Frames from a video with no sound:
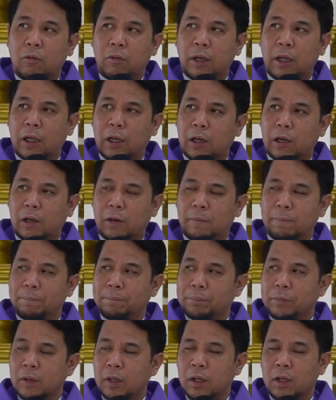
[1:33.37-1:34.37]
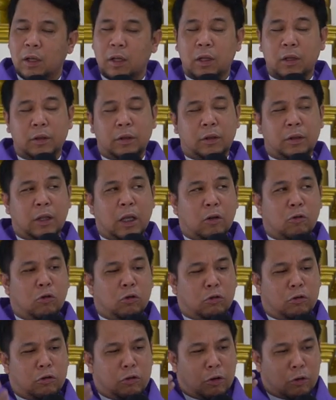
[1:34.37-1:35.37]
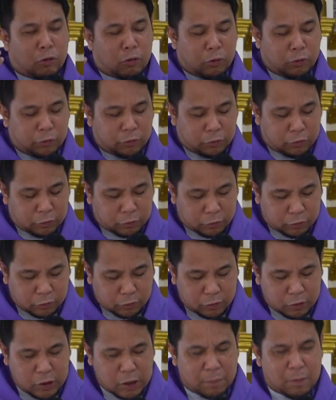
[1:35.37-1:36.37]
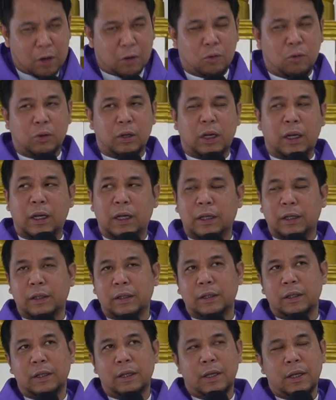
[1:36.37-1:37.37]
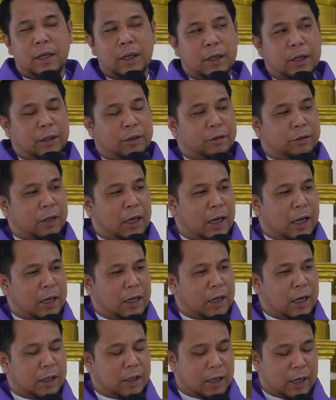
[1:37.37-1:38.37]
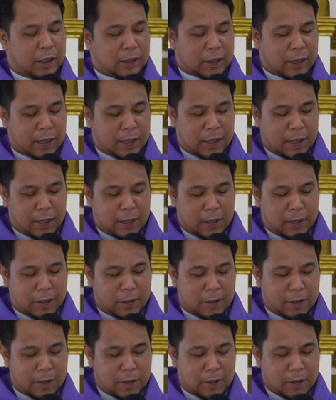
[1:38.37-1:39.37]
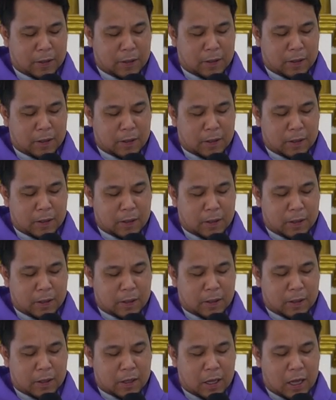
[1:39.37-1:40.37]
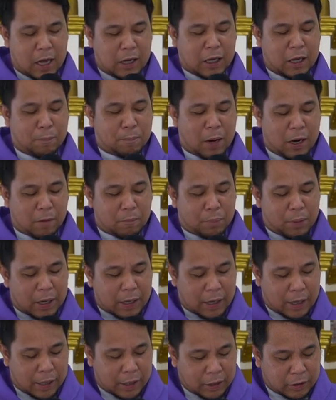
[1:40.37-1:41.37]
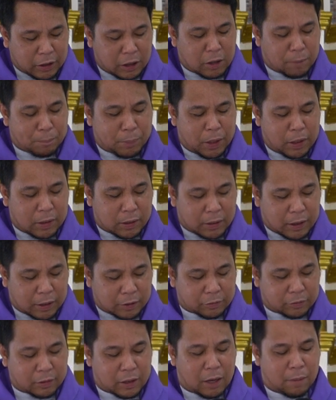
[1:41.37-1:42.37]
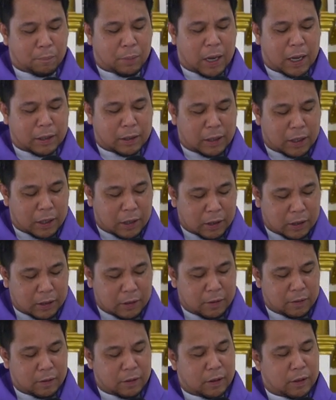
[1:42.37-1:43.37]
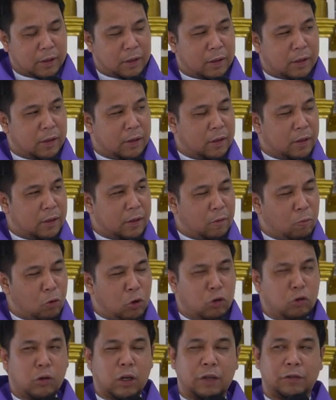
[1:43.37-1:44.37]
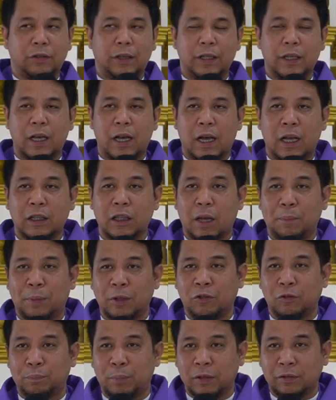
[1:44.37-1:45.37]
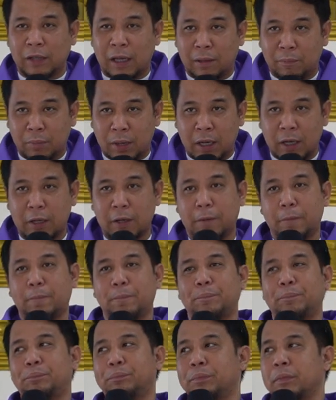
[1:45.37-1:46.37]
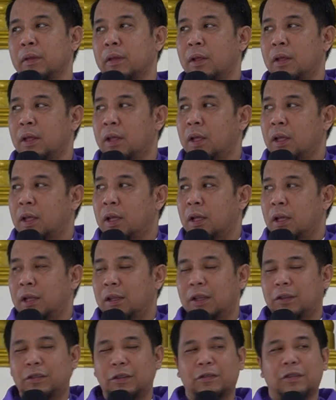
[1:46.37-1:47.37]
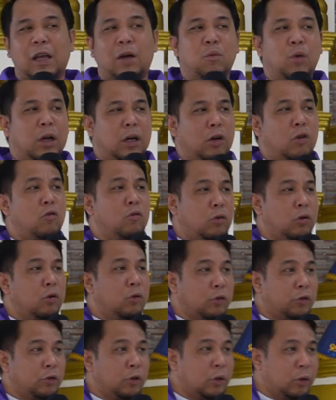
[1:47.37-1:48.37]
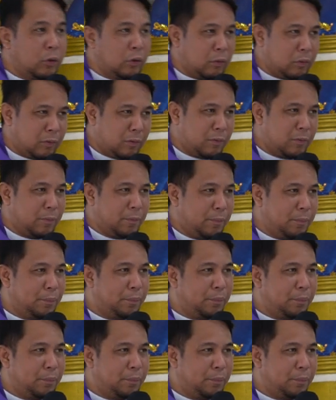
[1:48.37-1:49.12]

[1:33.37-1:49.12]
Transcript: Well, ti good news nga makuna ket saan nga daytay agibagbaga itinapintas abanag uno na saya at apaspasamak. This is our wrong notion.